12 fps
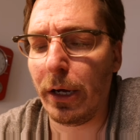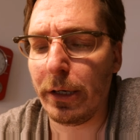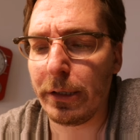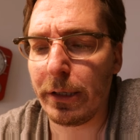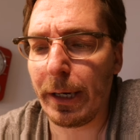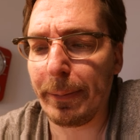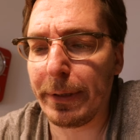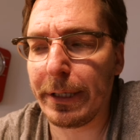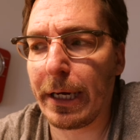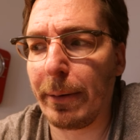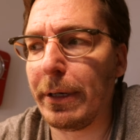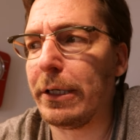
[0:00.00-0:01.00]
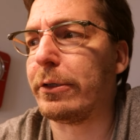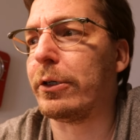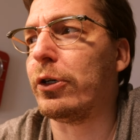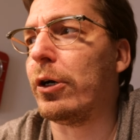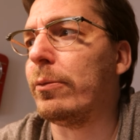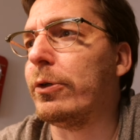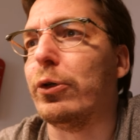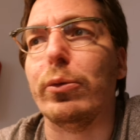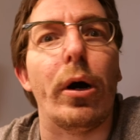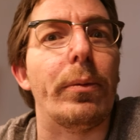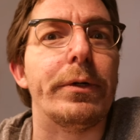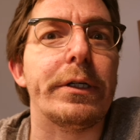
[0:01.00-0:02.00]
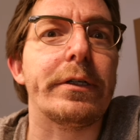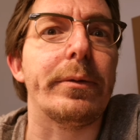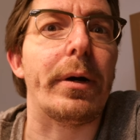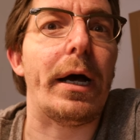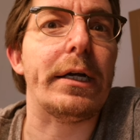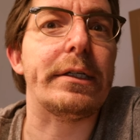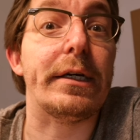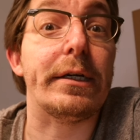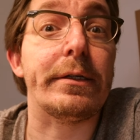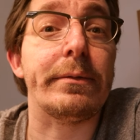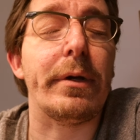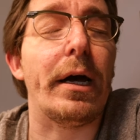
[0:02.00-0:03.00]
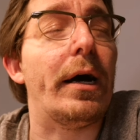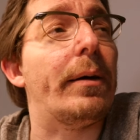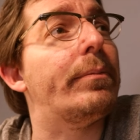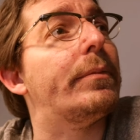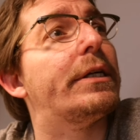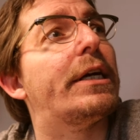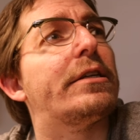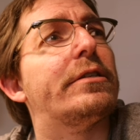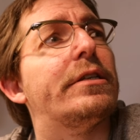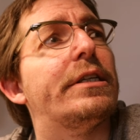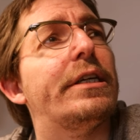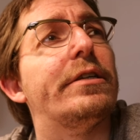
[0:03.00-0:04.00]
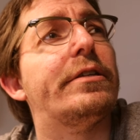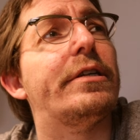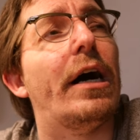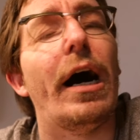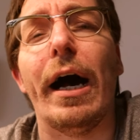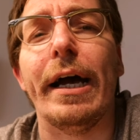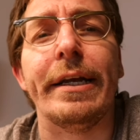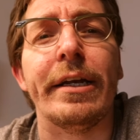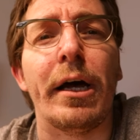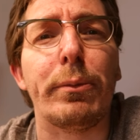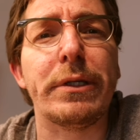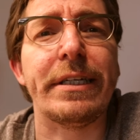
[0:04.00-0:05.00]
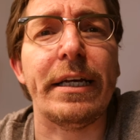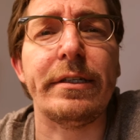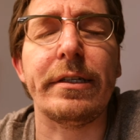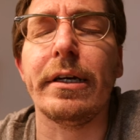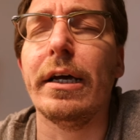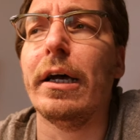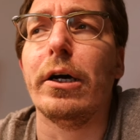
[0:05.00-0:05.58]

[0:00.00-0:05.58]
Äh, habe Medikamente genommen, die überhaupt nichts gebracht haben. Ich hatte jedes Jahr einen Abszess.